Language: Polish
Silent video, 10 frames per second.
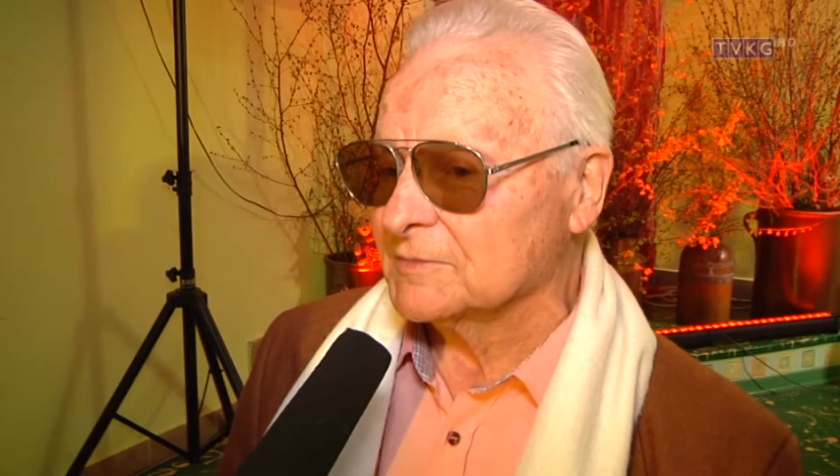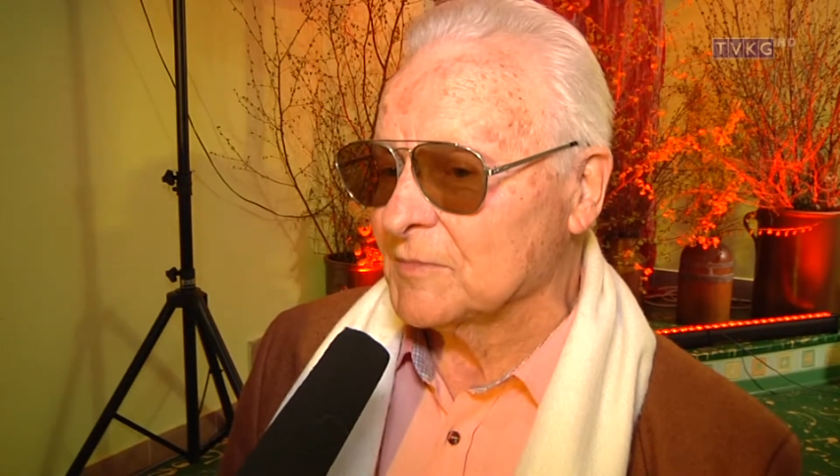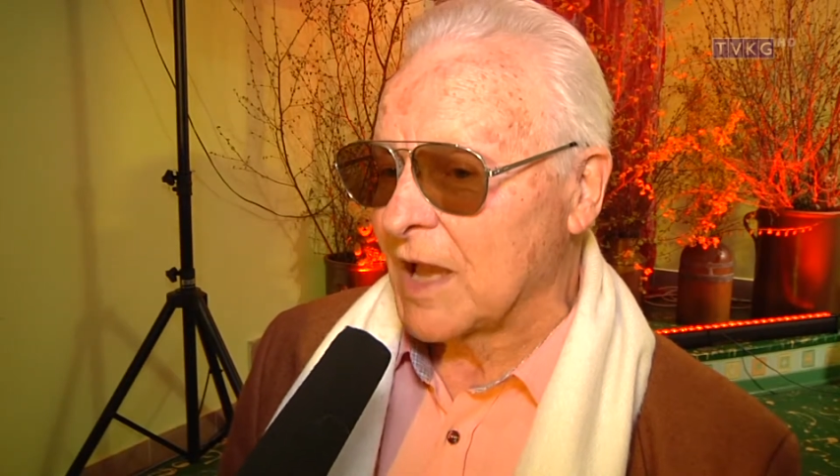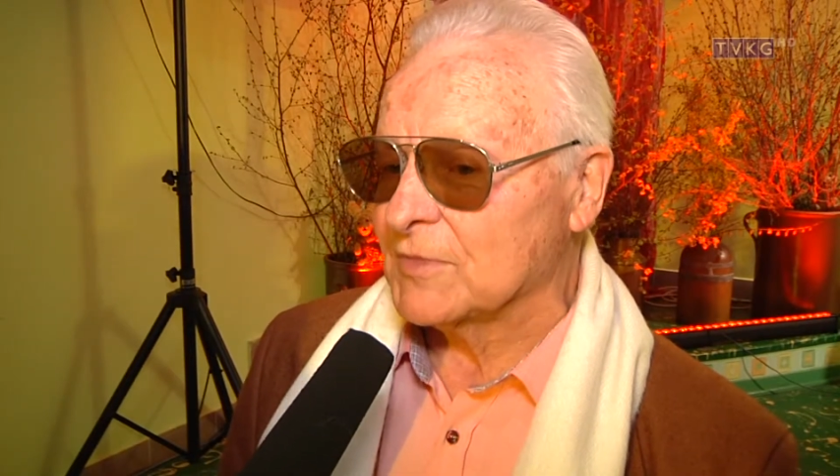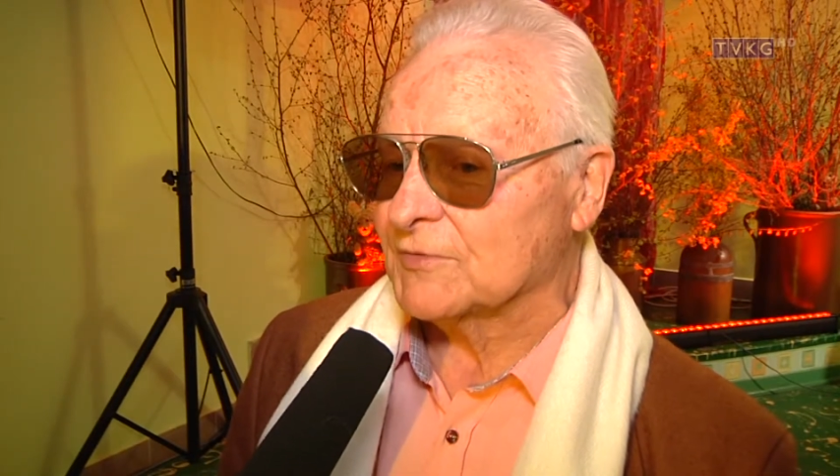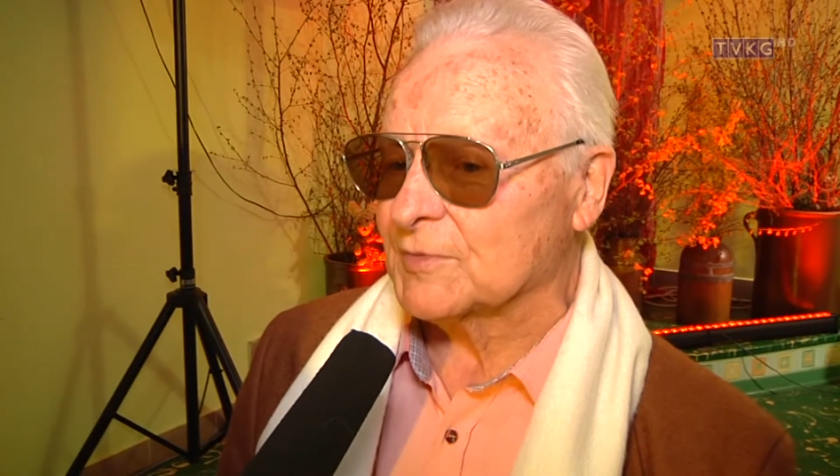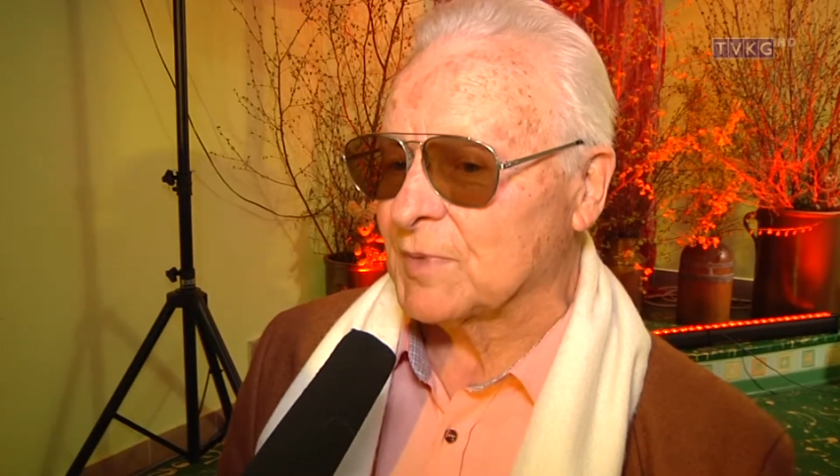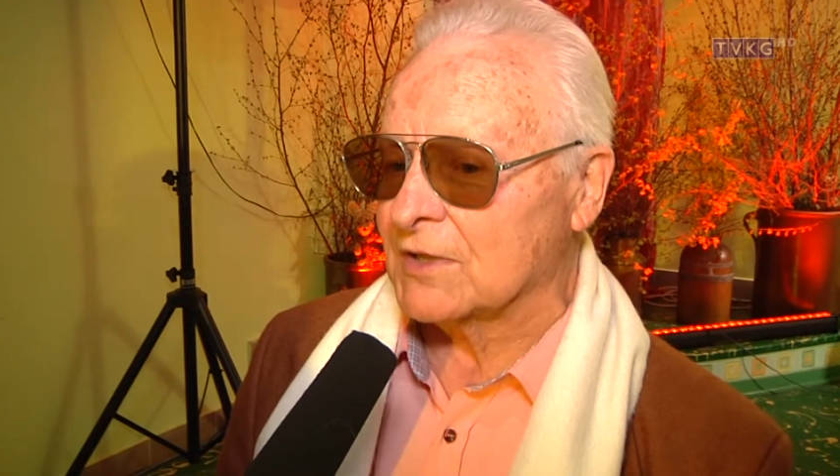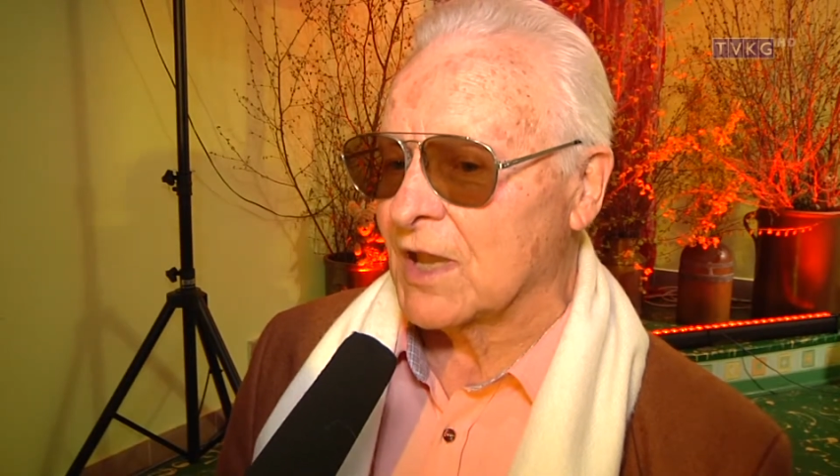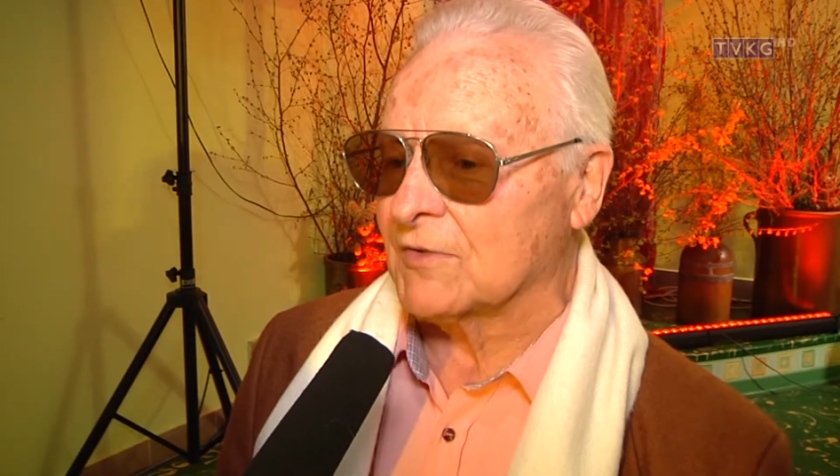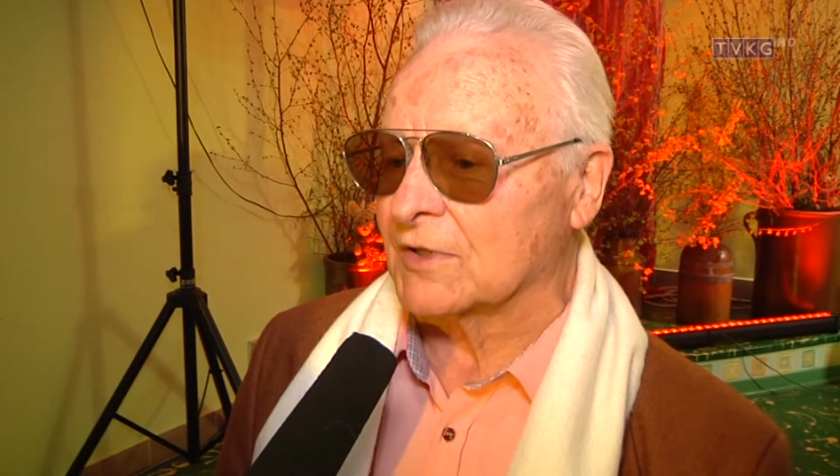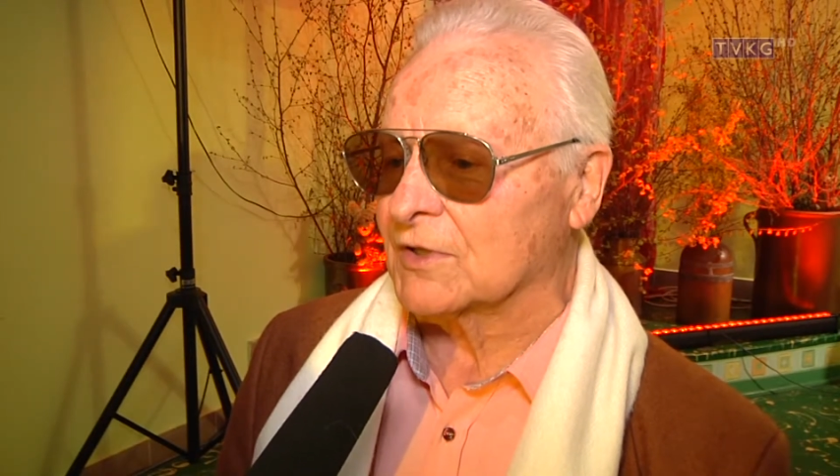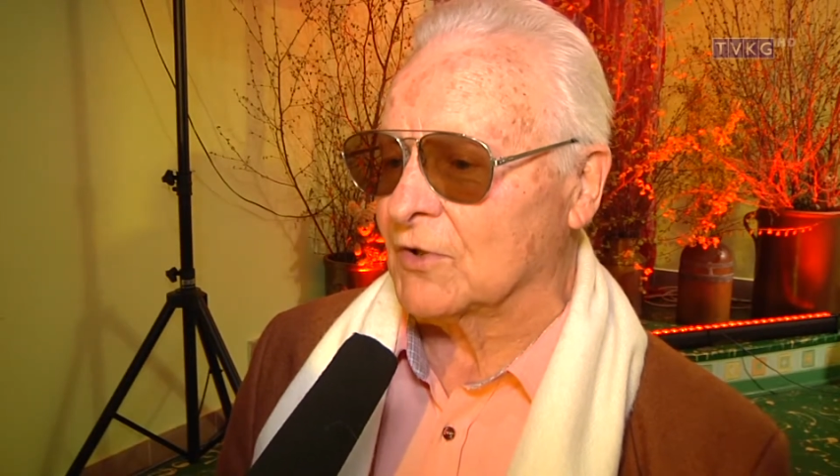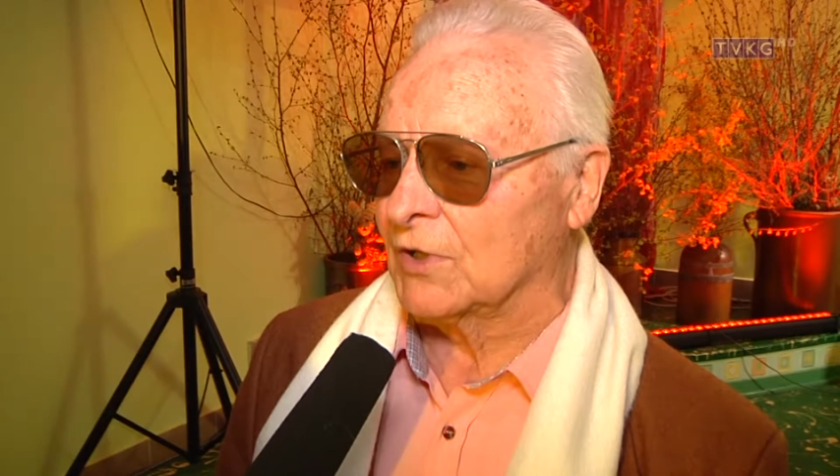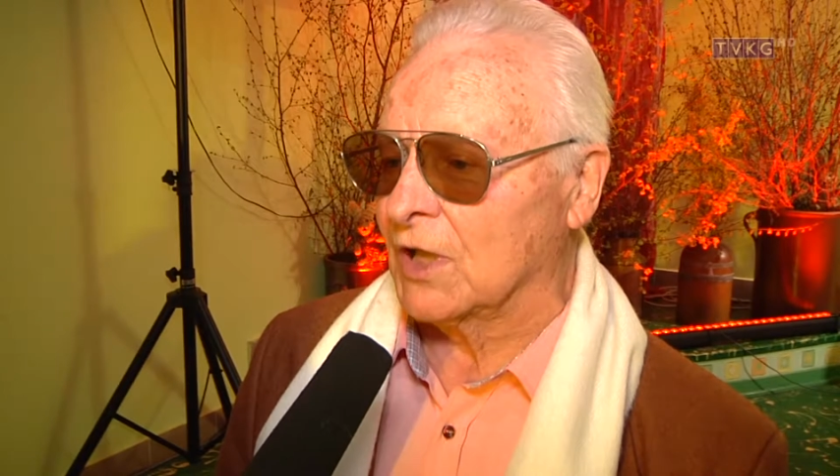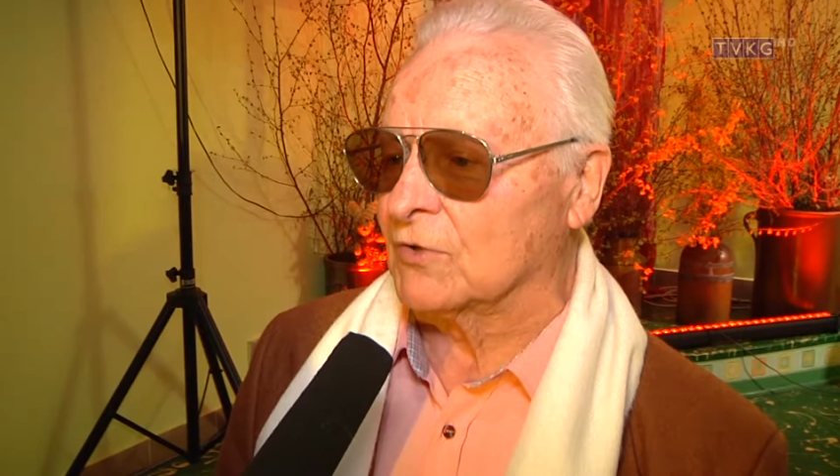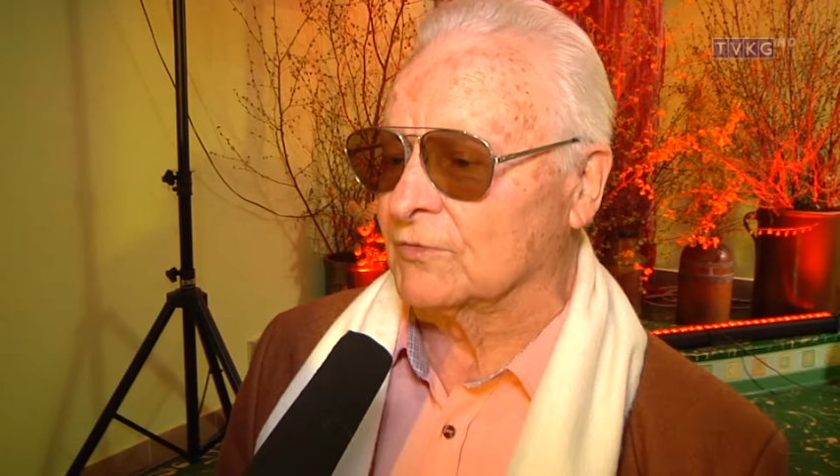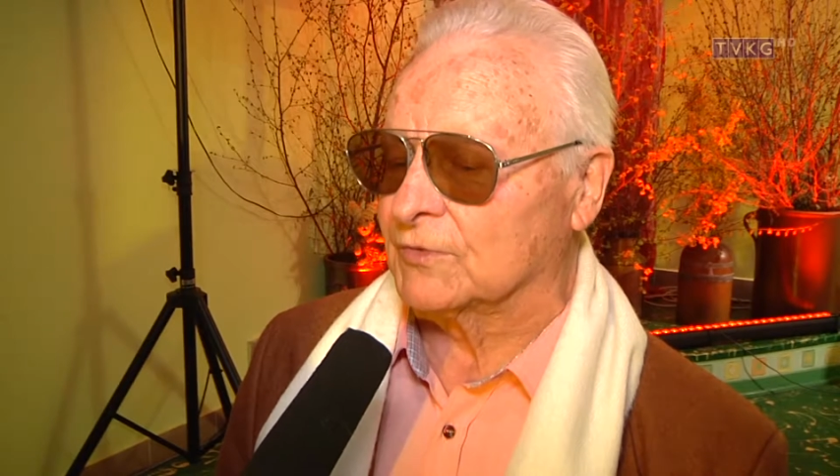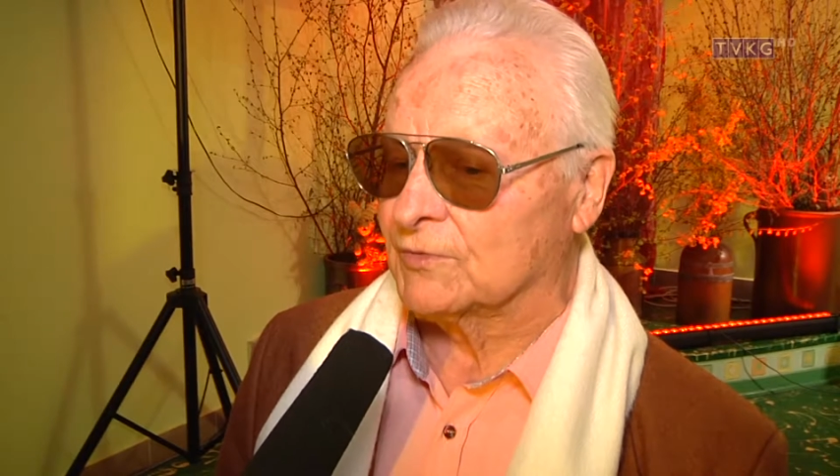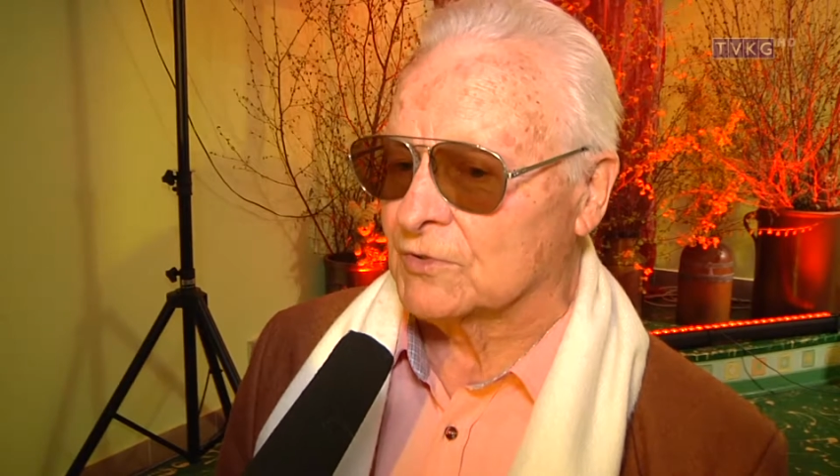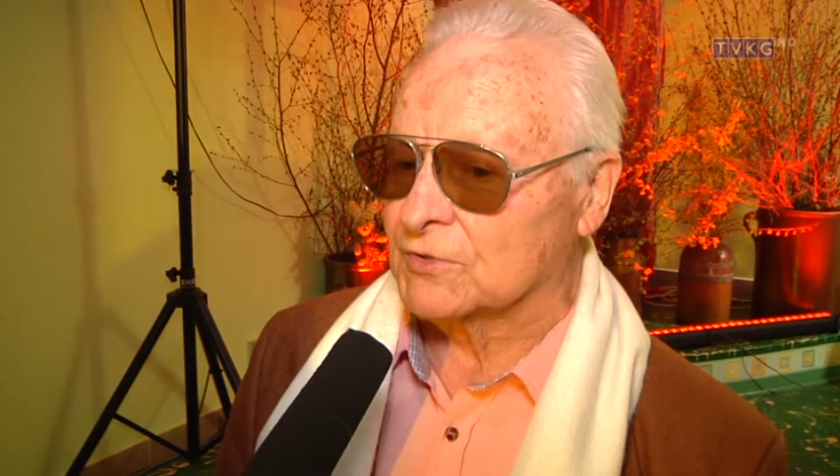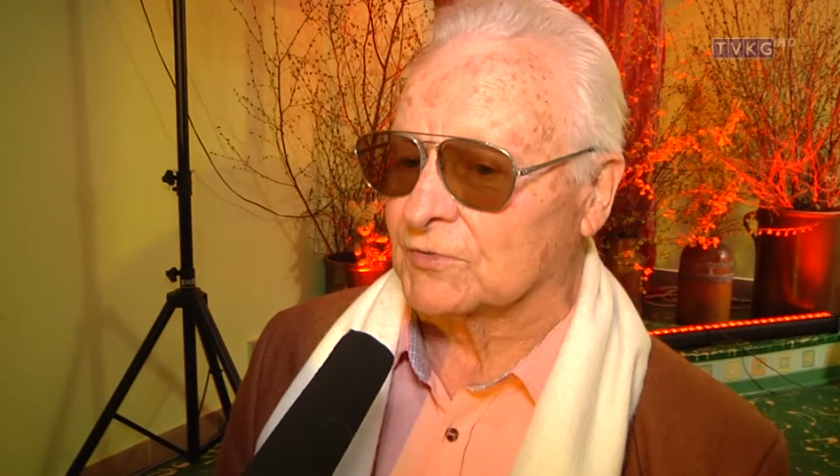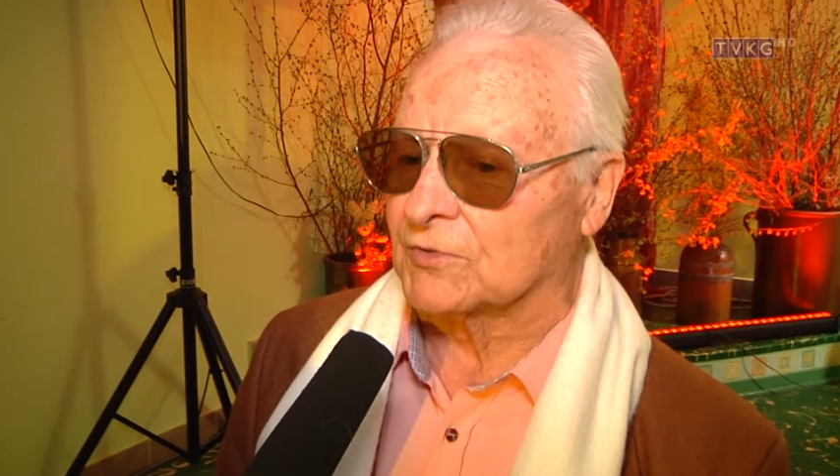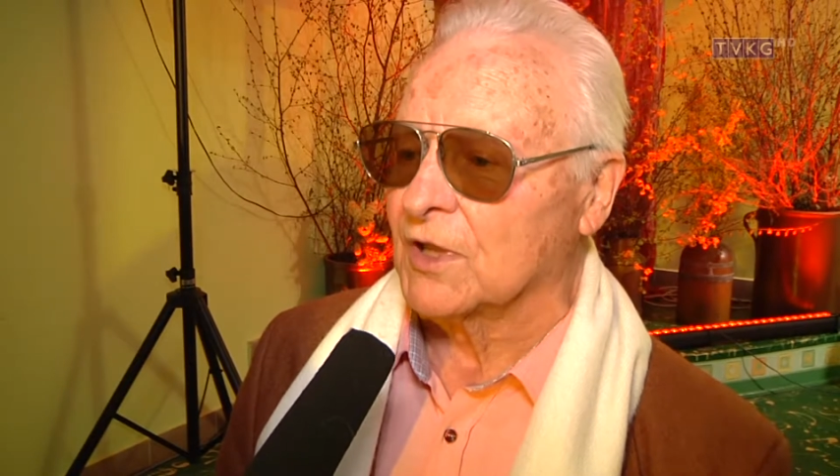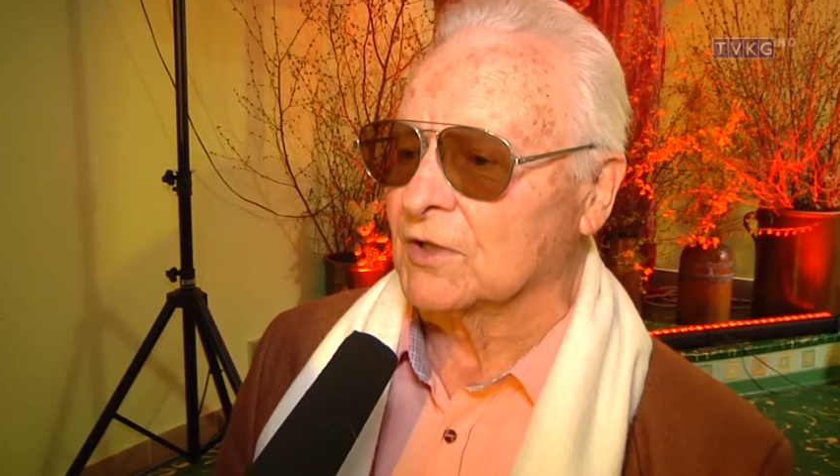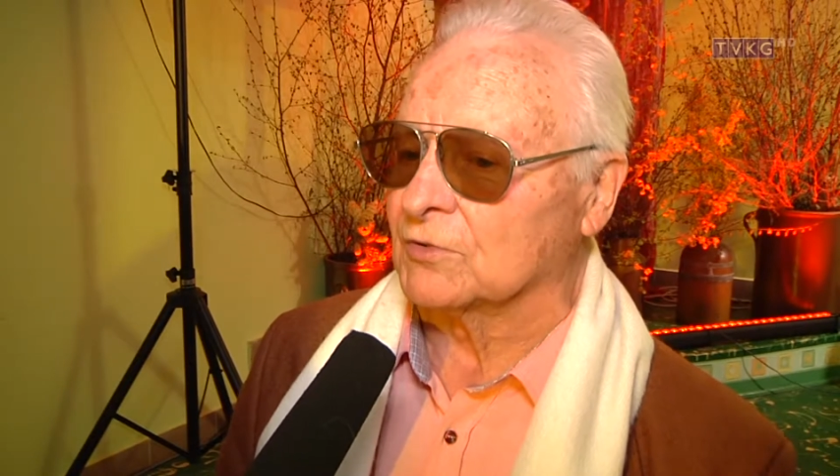Mamy wspaniałych kolegów, twórców,